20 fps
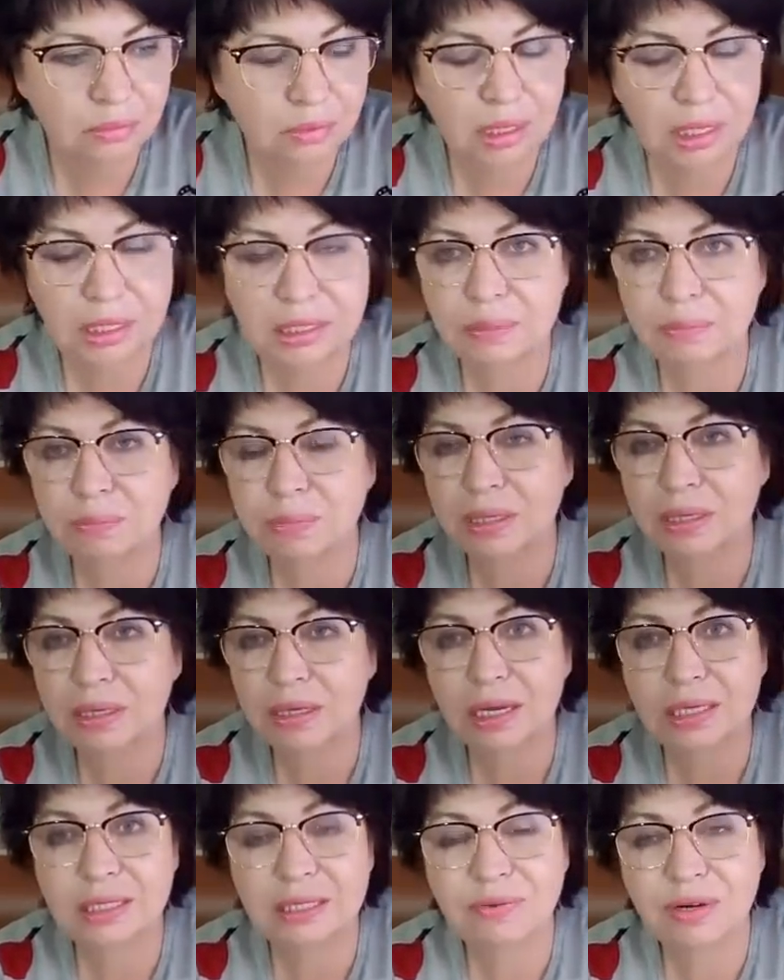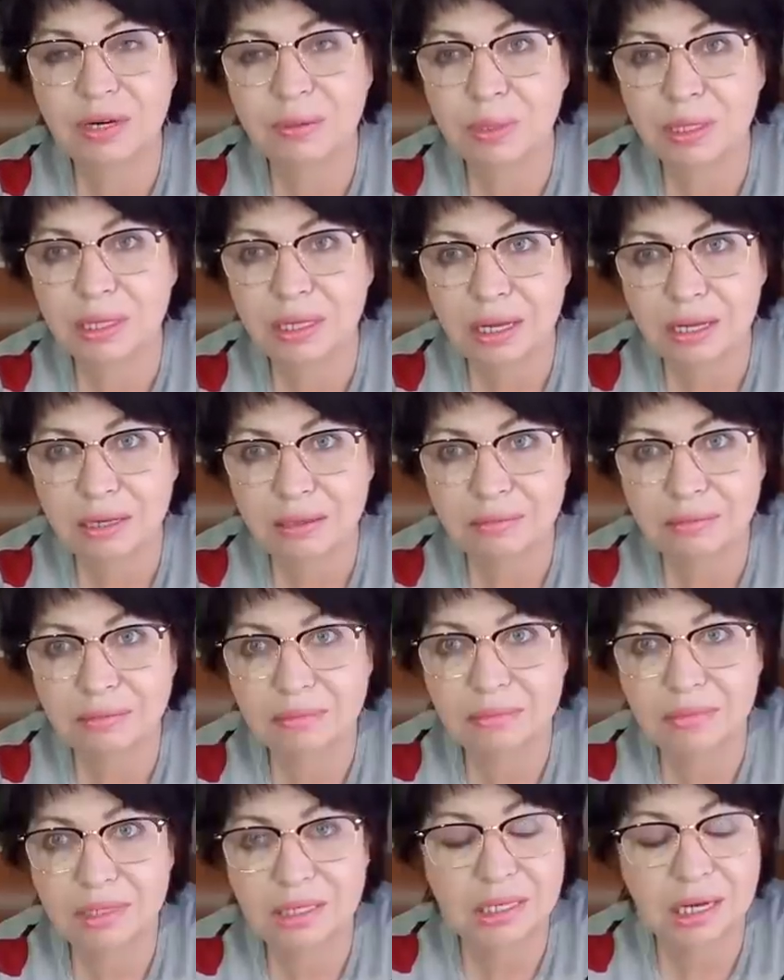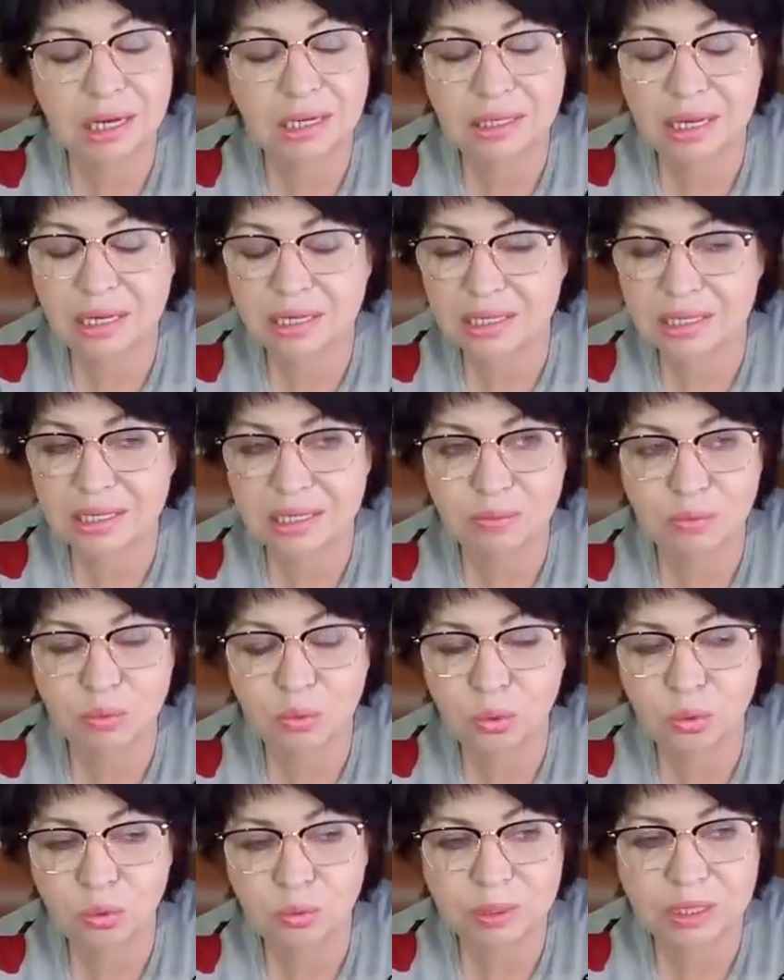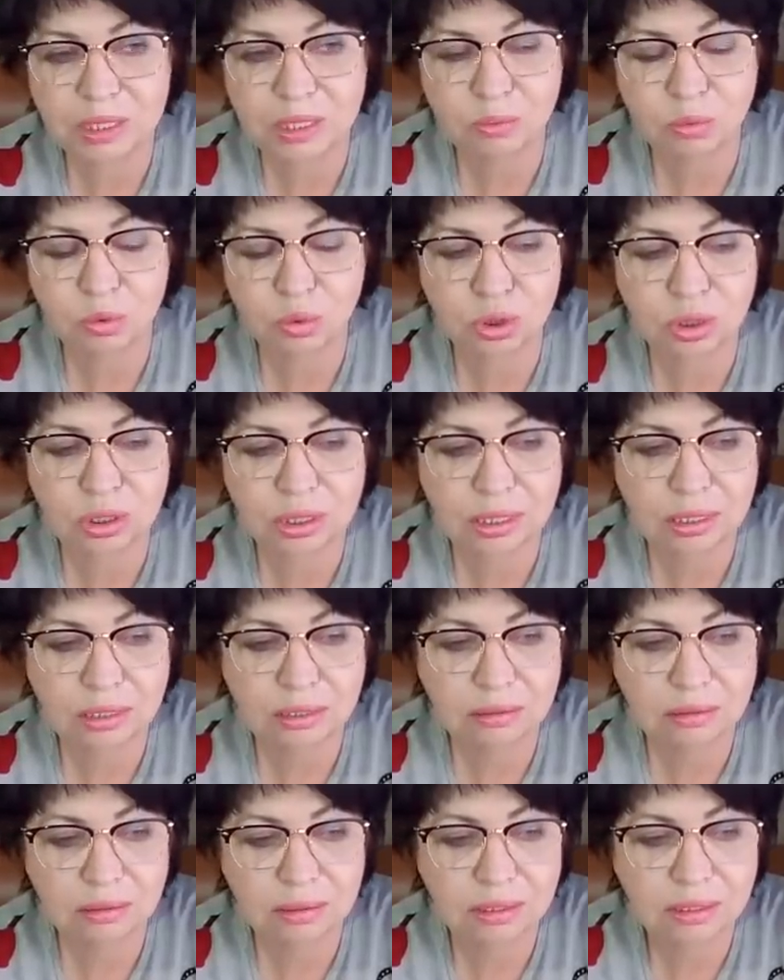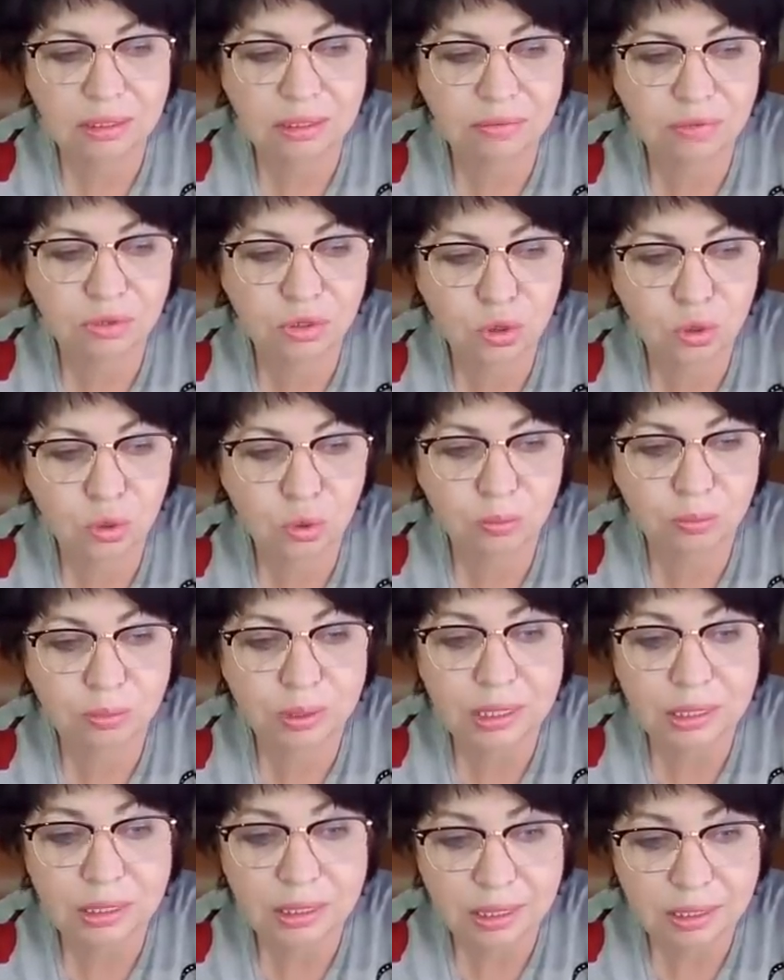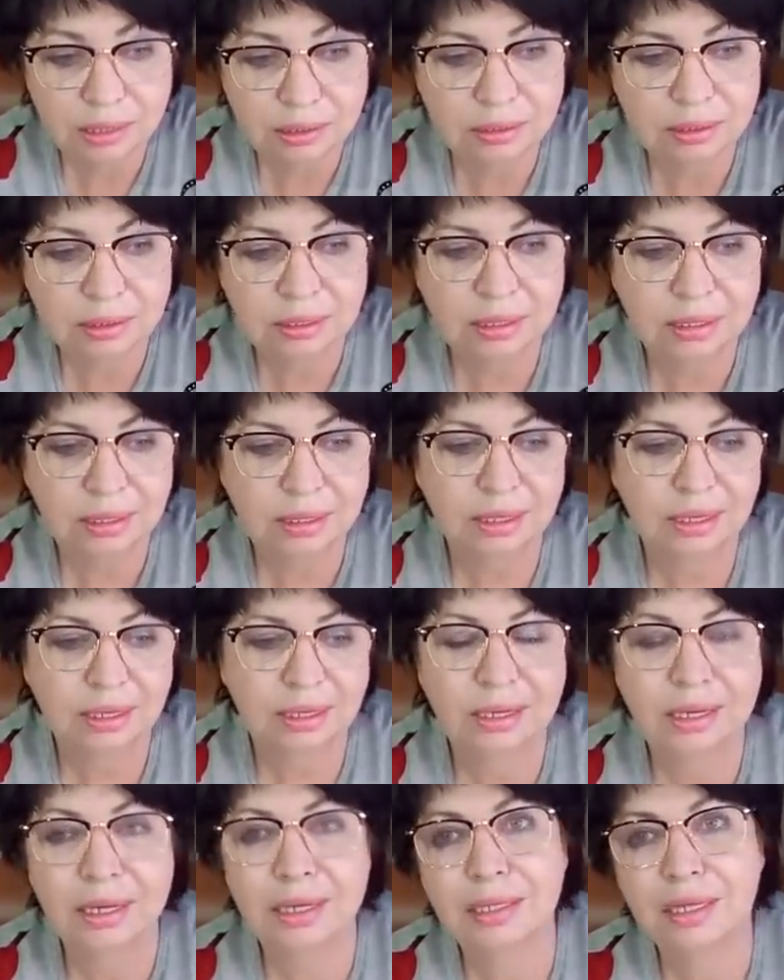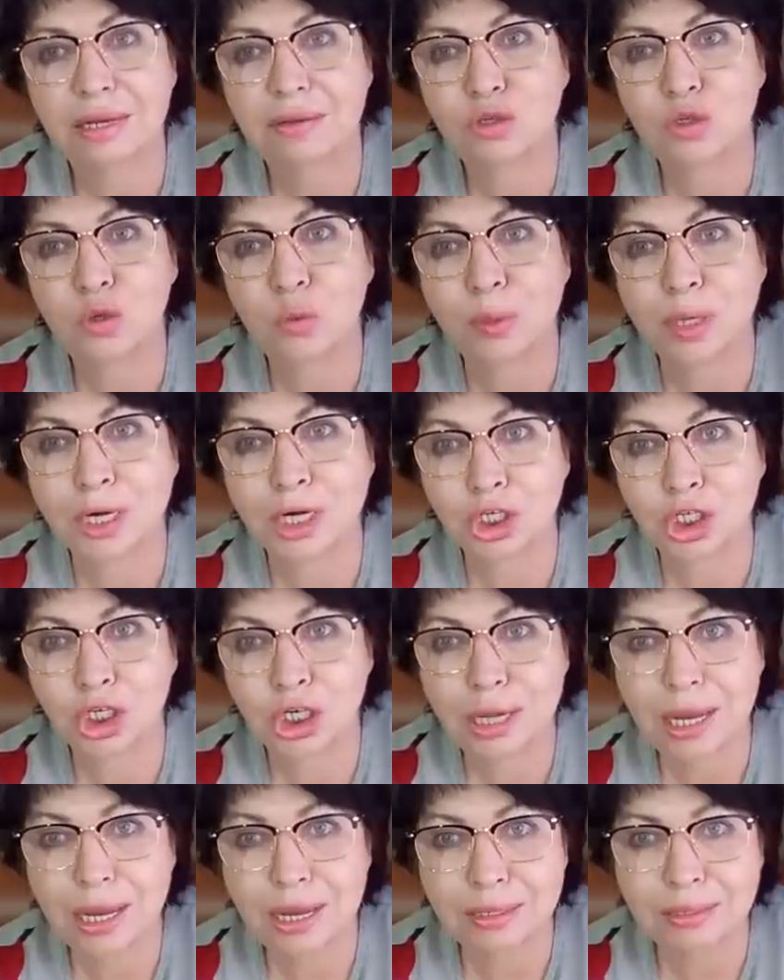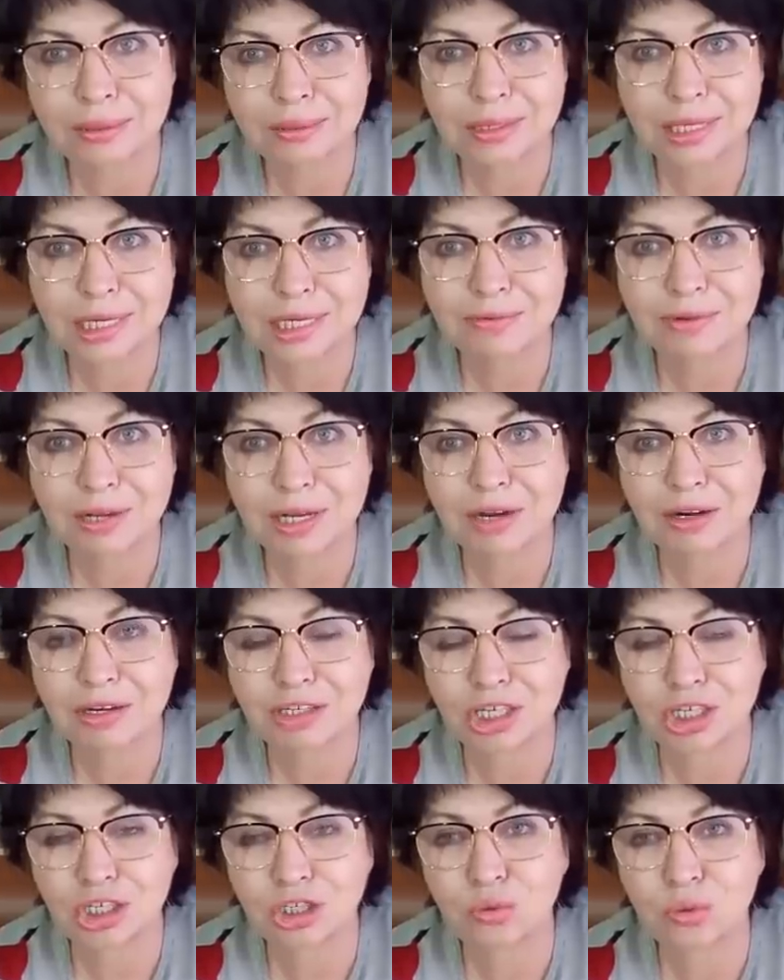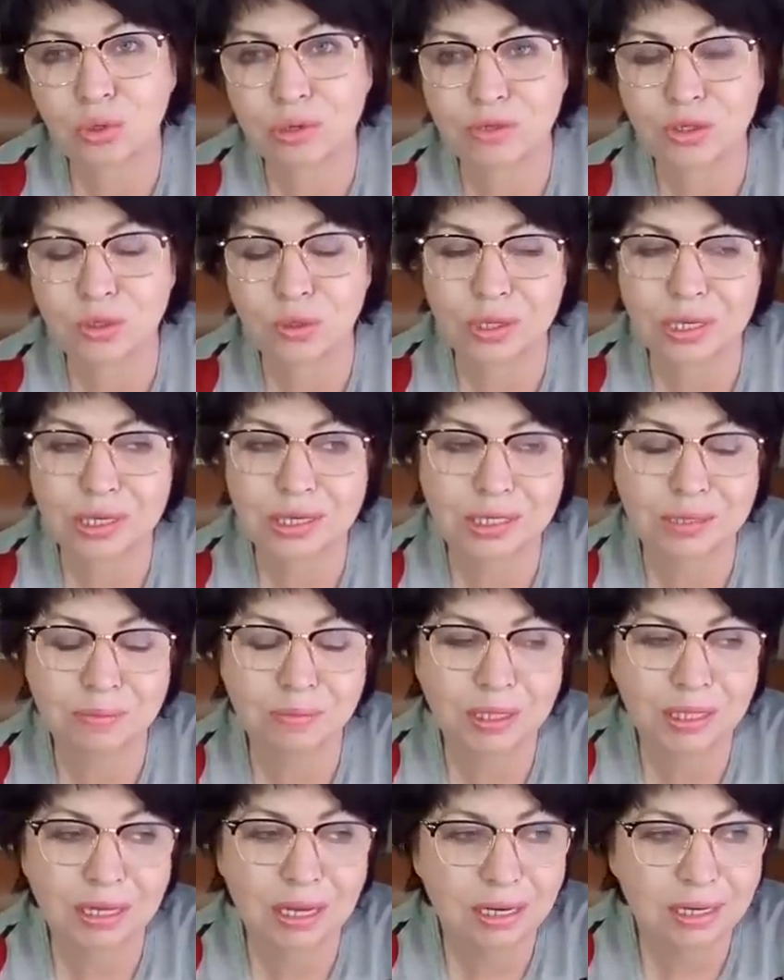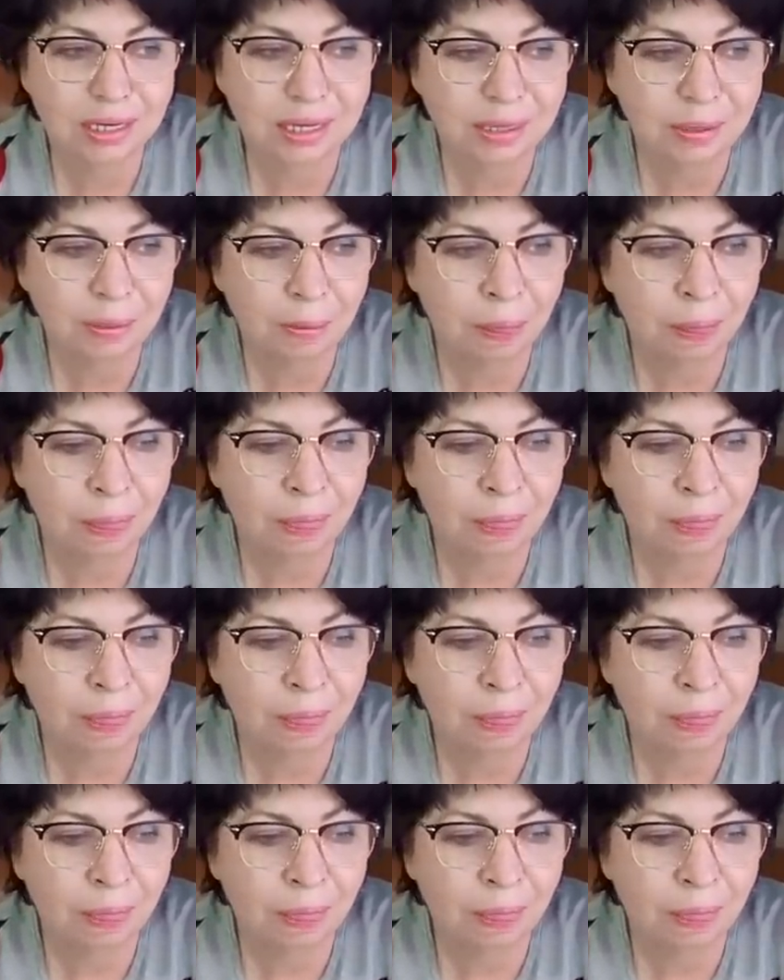Эти, эти времена никогда не забуду, потому что это все было, это я все пережила, на своей, как шкуре все это испытала.